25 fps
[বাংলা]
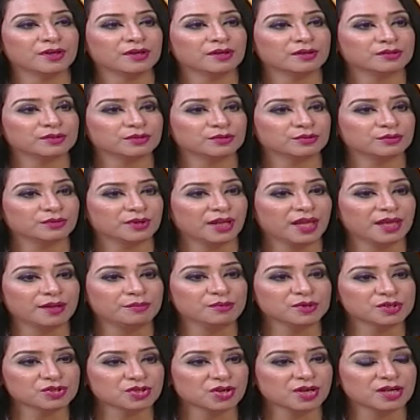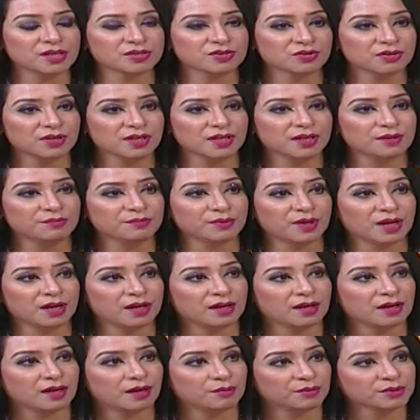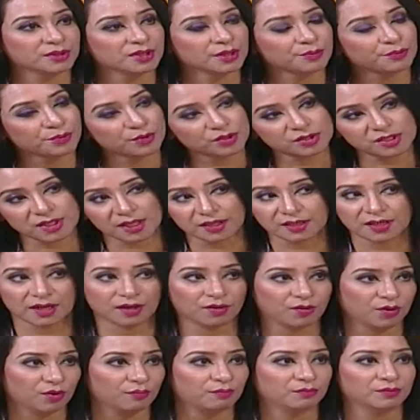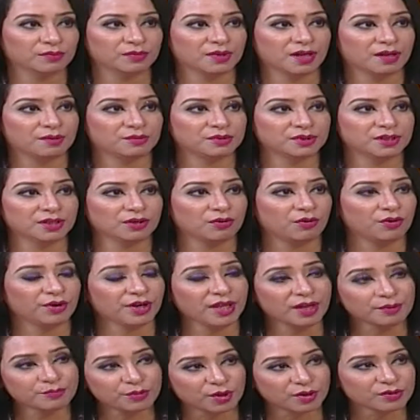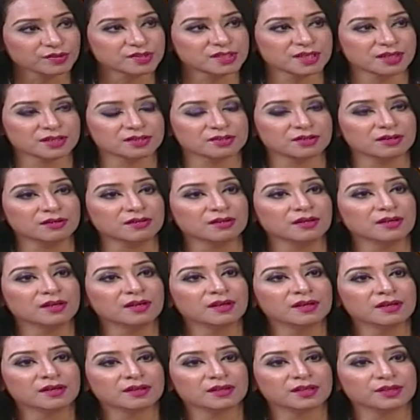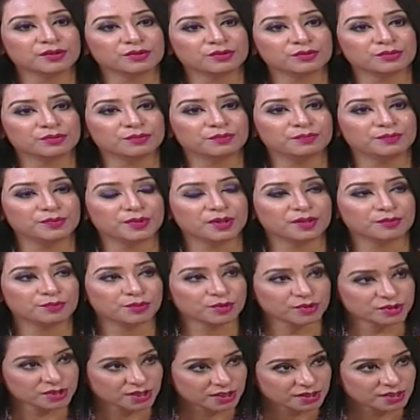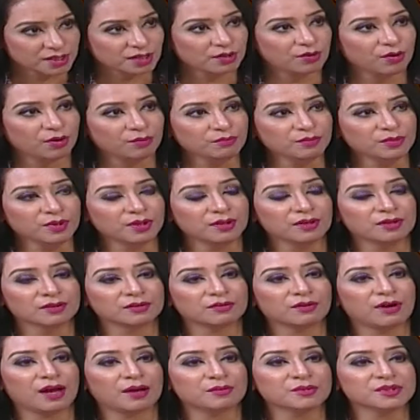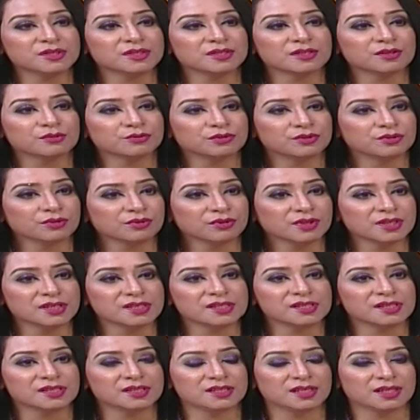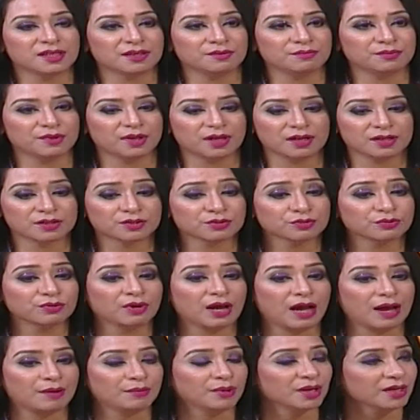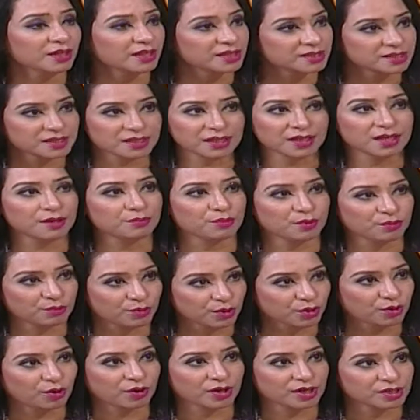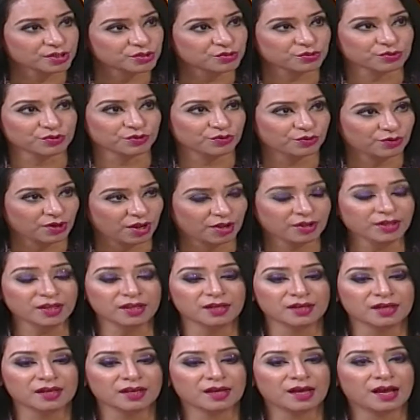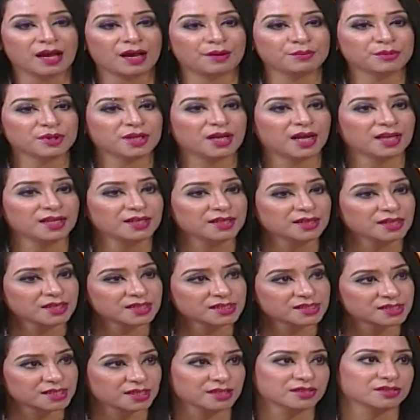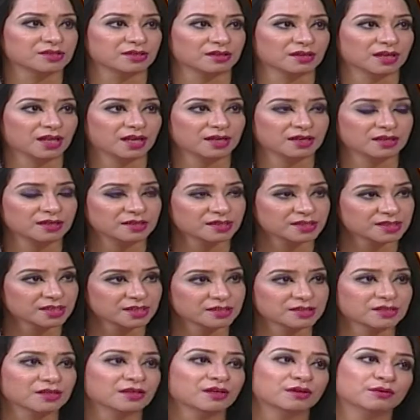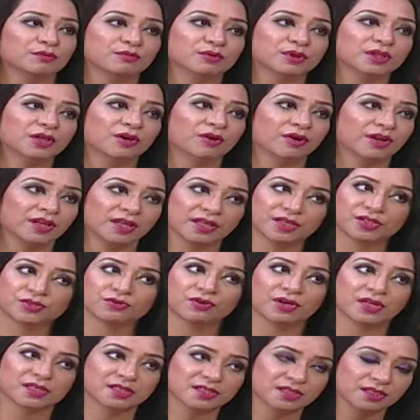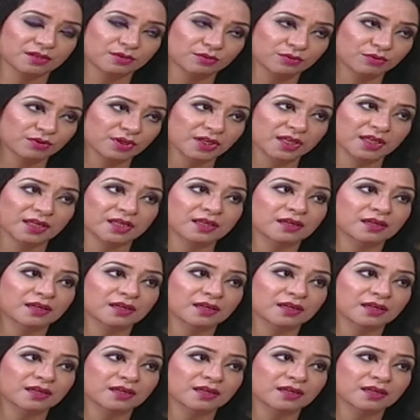তো এই বিষয়ে আসলে আমাদের প্রচারটা কম আমাদের অনেক বড় সেক্টর কিন্তু প্রচারটা কম তো আমি যেটা উদ্যোগ নিয়েছি যে শুধু আমার কিচেনকে প্রমোট করার জন্য নয় আমি কালিনারি সেক্টর কালিনারি সেক্টরের মধ্যে অনেক কিছু আছে কুকিং